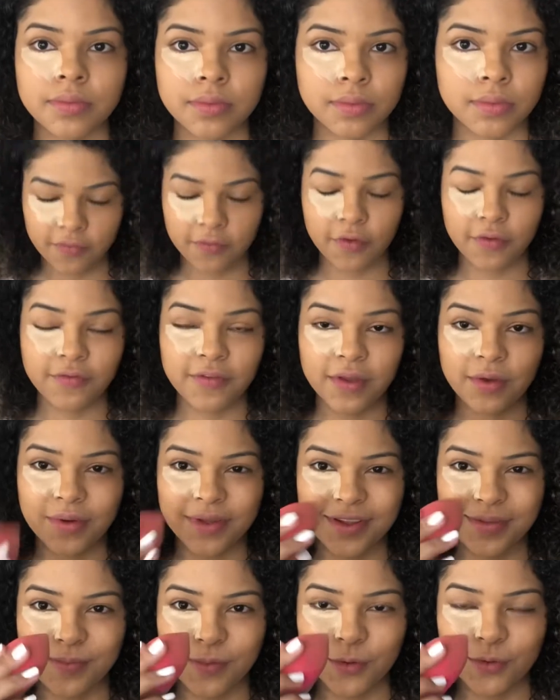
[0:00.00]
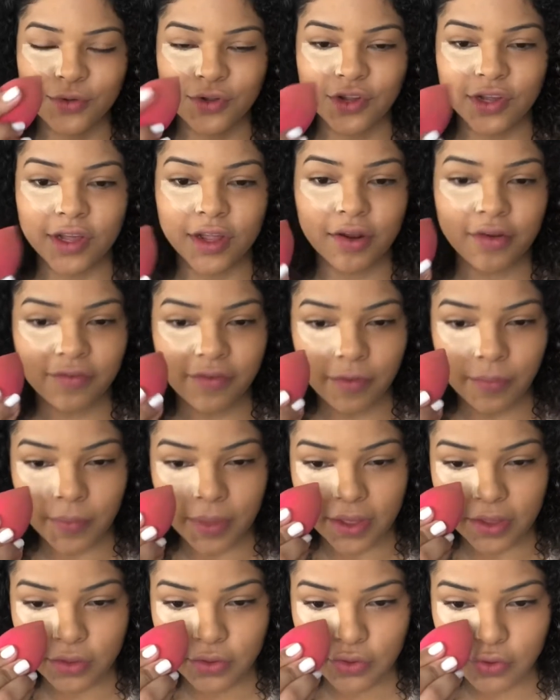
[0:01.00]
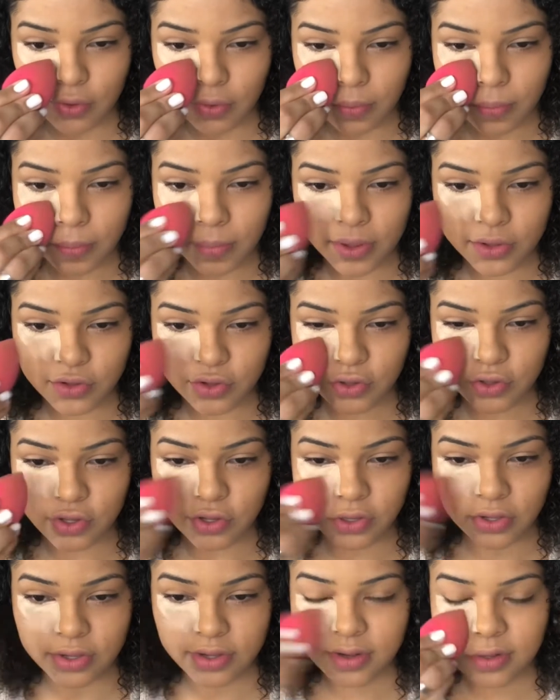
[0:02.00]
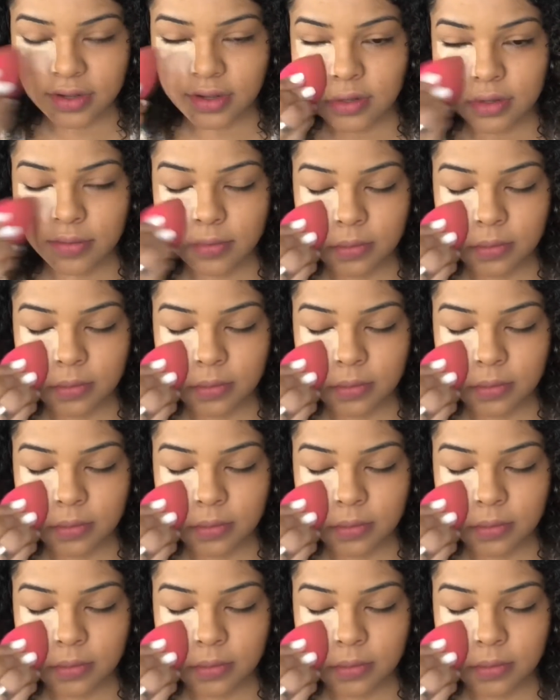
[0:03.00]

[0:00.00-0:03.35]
Vou vir com a esponjinha novamente, ó, batidinhas.